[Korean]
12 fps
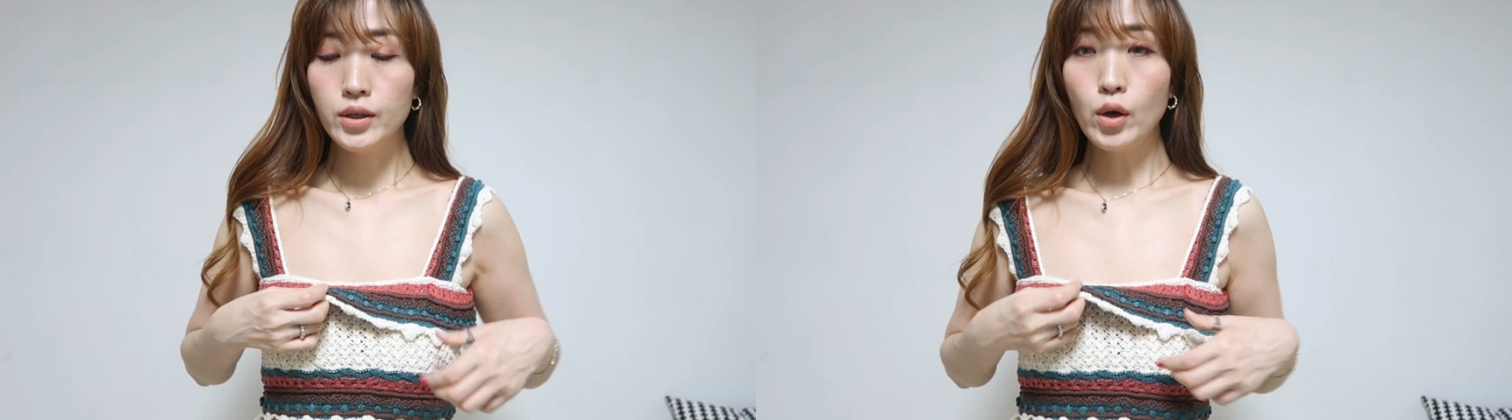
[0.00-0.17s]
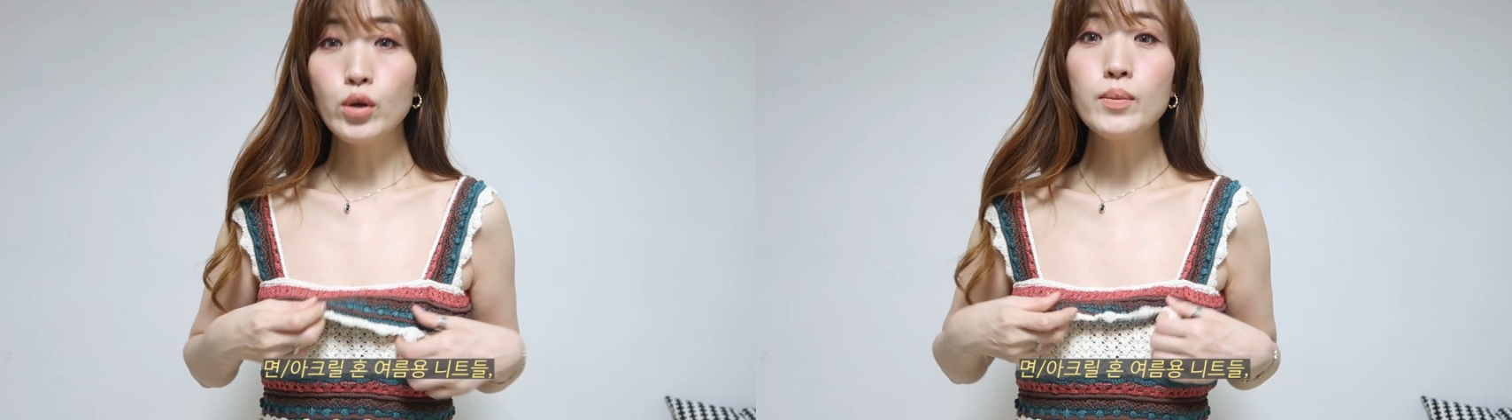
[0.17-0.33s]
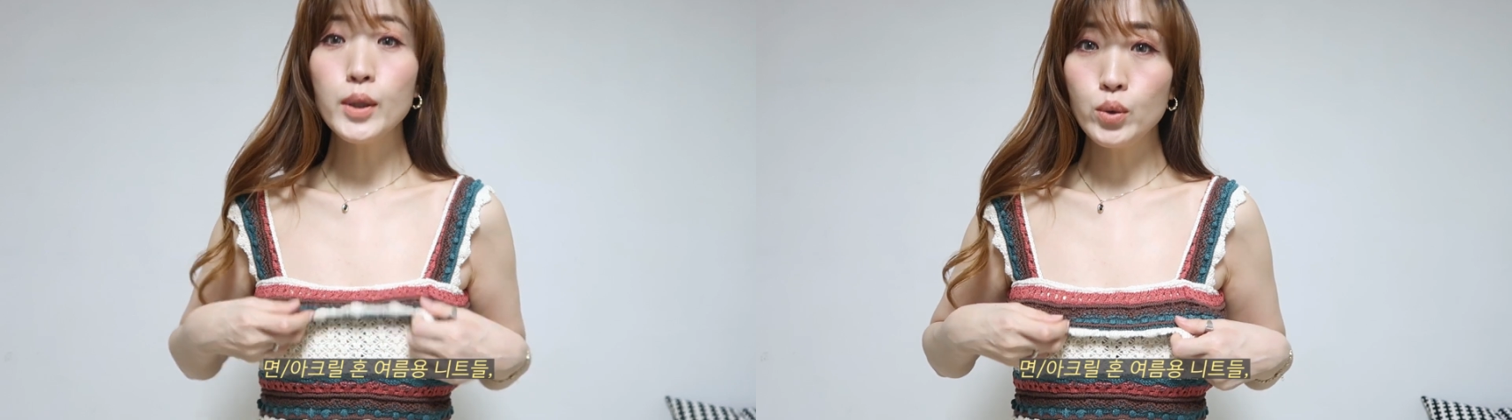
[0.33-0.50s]

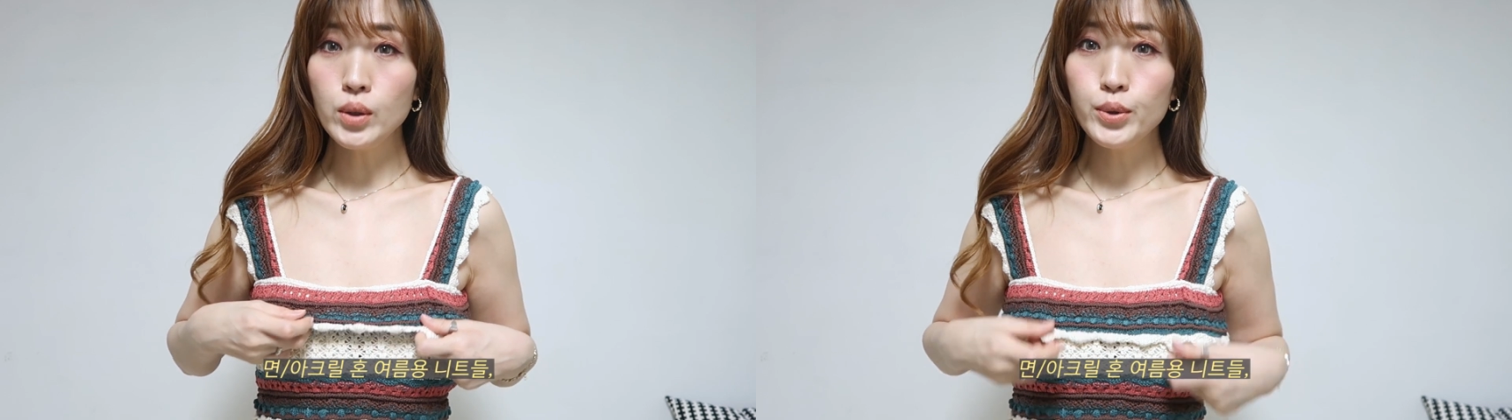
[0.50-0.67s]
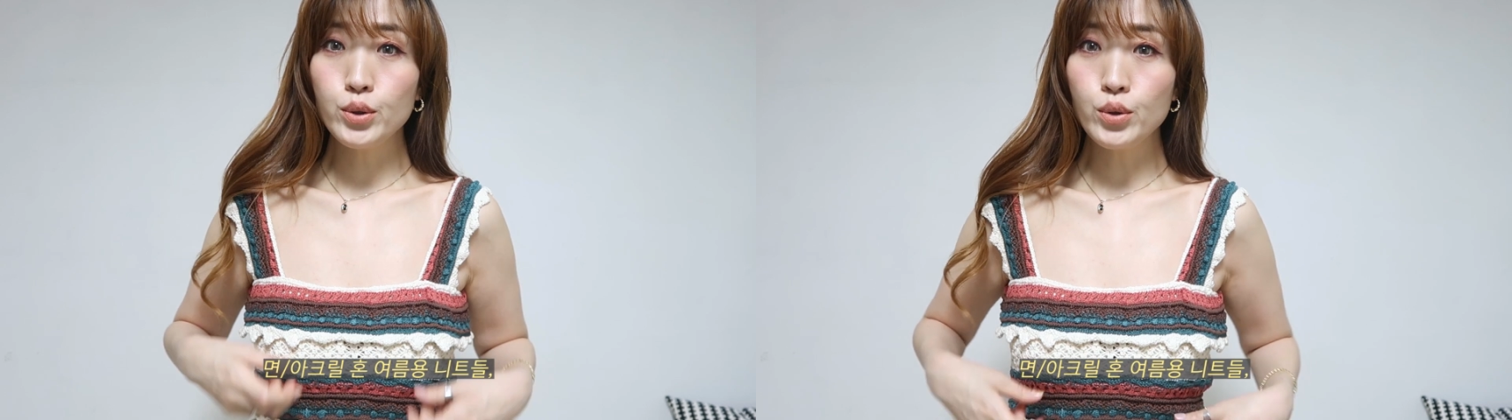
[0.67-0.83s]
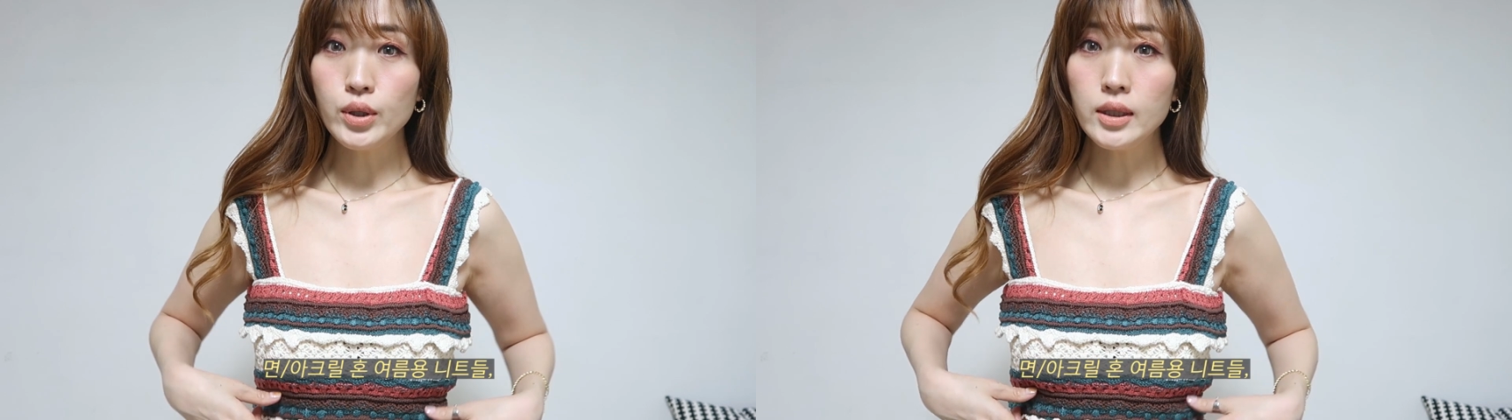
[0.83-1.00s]
여름에도
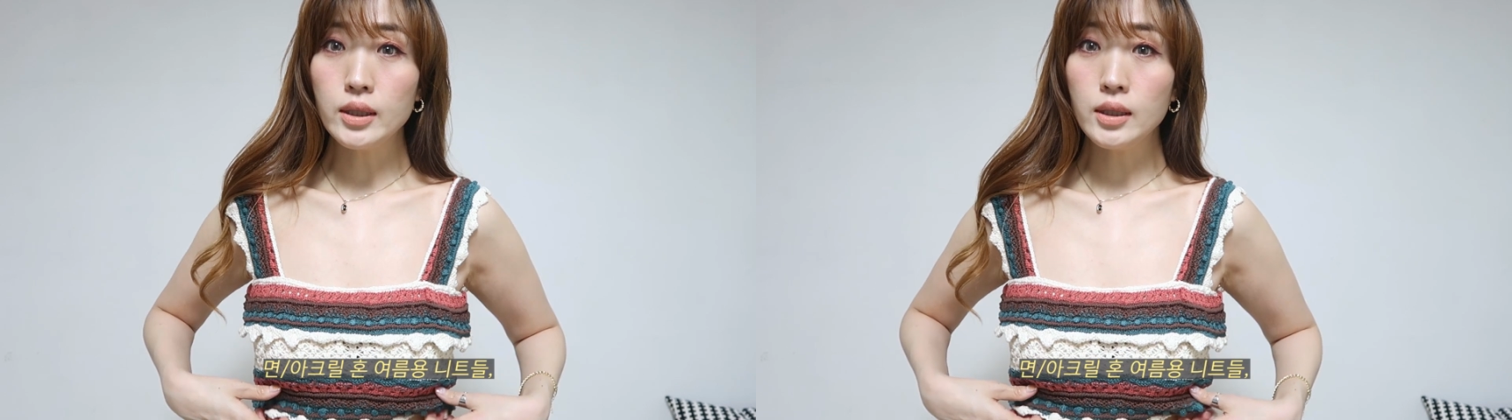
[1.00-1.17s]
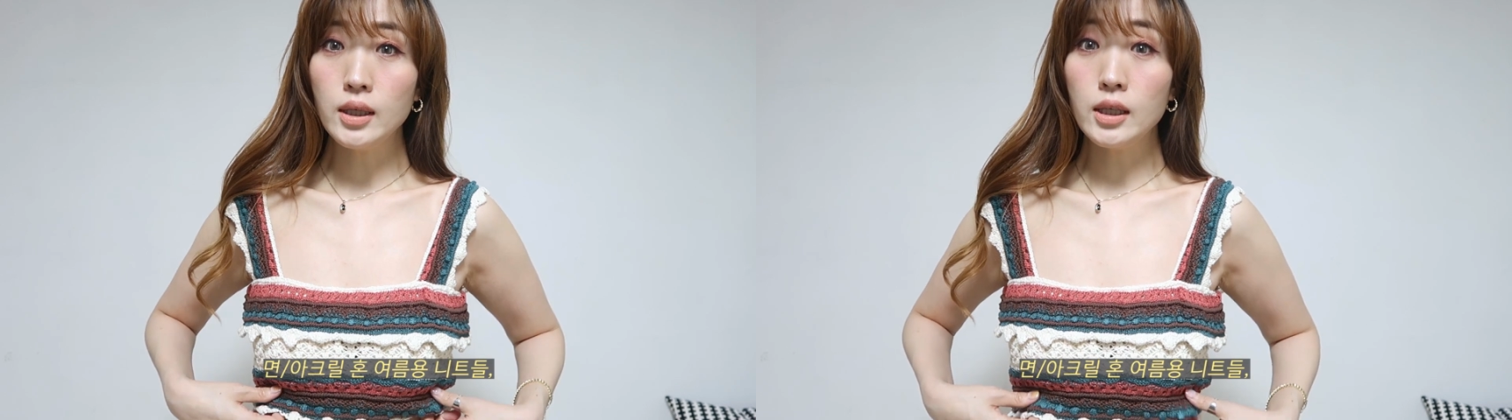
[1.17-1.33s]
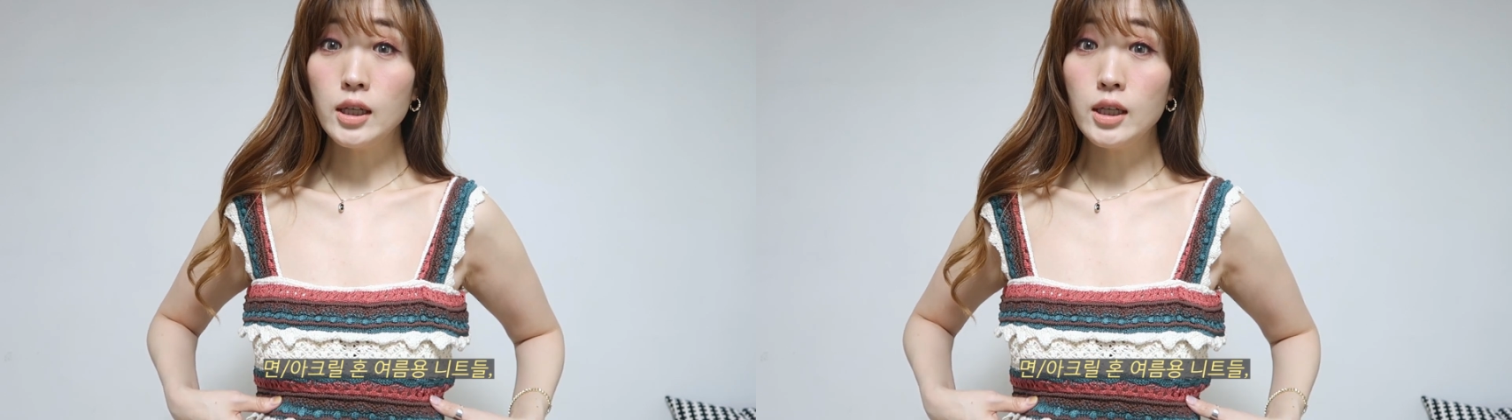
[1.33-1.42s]
입을 수 있는